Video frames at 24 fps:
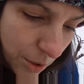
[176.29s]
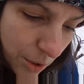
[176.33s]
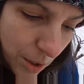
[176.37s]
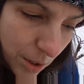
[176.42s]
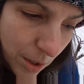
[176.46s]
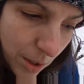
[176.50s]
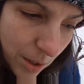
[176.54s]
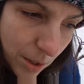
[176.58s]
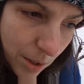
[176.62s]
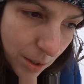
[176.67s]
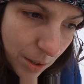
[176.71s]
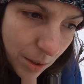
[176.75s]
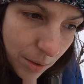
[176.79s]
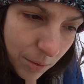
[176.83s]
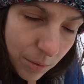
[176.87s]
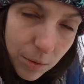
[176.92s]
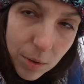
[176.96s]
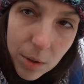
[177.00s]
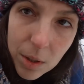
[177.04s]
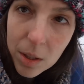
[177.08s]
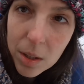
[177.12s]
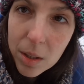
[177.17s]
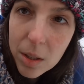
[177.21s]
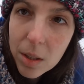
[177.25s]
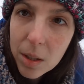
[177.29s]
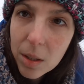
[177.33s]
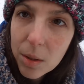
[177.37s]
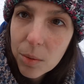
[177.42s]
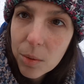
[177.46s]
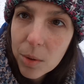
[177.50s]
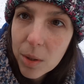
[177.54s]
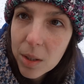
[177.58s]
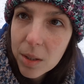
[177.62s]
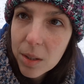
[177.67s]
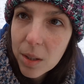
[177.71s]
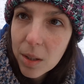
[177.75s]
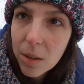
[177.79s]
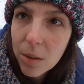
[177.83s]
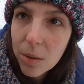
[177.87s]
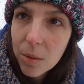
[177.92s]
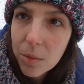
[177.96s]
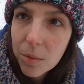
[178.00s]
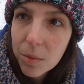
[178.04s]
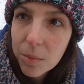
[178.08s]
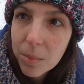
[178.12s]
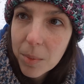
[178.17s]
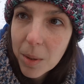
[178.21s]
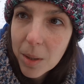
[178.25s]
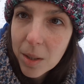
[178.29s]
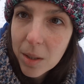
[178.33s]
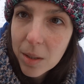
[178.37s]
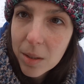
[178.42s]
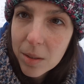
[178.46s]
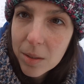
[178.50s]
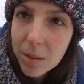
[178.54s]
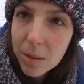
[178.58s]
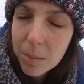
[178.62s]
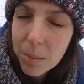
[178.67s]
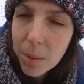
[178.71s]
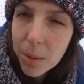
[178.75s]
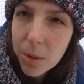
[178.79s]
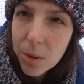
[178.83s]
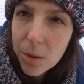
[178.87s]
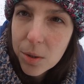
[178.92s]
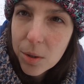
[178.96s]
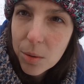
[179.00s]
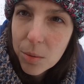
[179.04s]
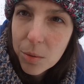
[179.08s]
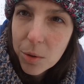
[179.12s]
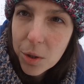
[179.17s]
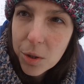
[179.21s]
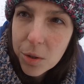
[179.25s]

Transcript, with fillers: się nie denerwuje i kreuje taką w miarę sympatyczną